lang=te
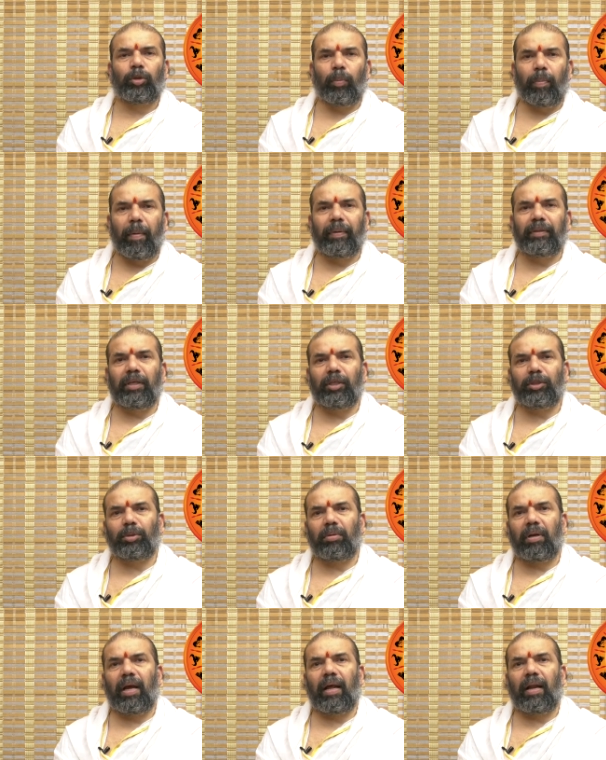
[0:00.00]

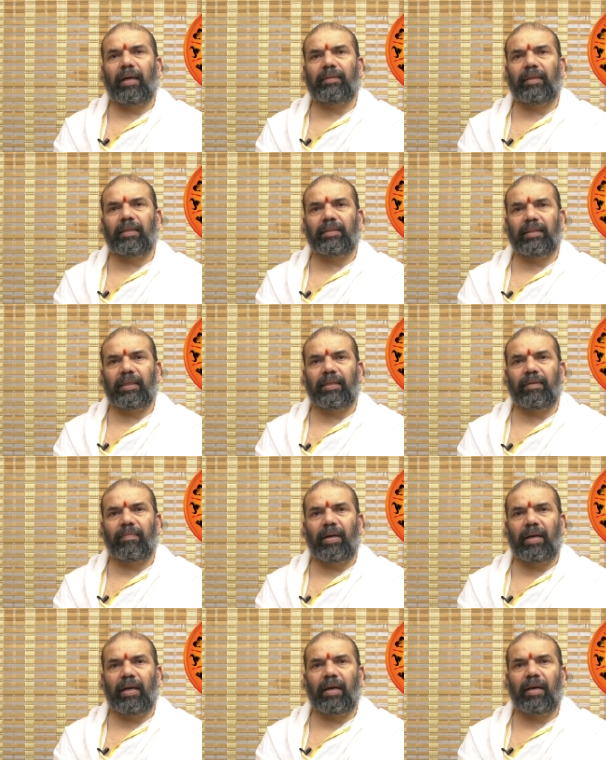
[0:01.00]
సుబ్రహ్మణ్యేశ్వర ఆరాధన చేయటం
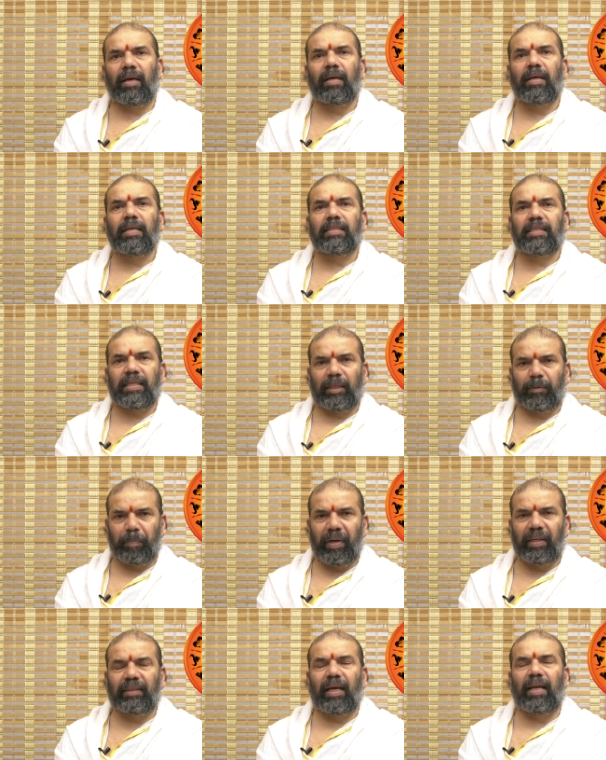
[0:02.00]
వలన
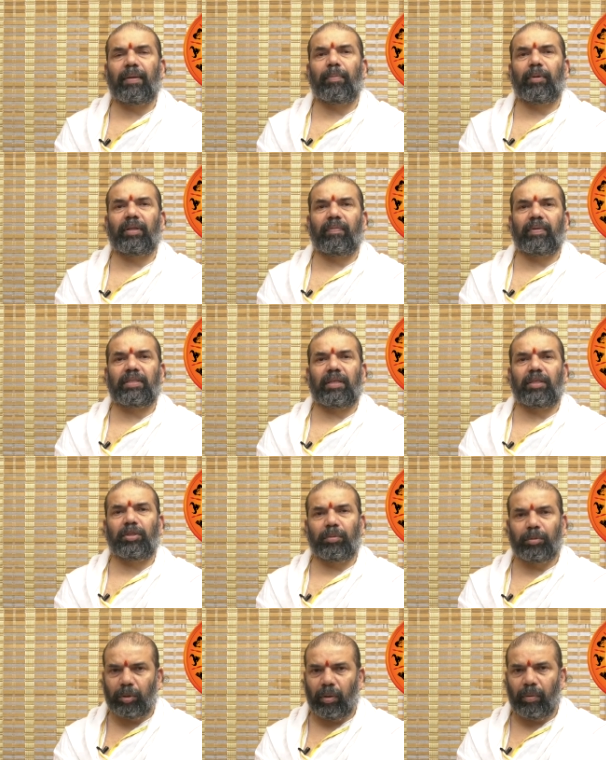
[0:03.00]
సత్ఫలితాన్ని పొందవచ్చని
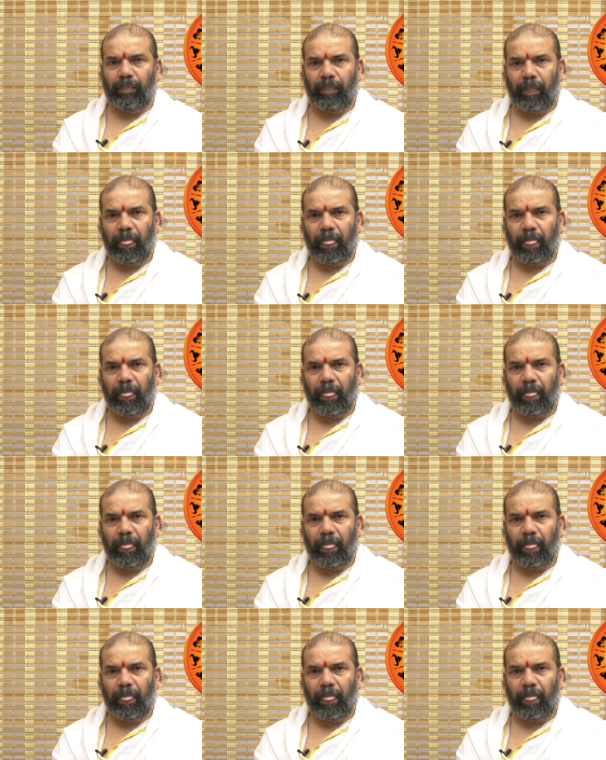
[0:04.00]
చెబుతూ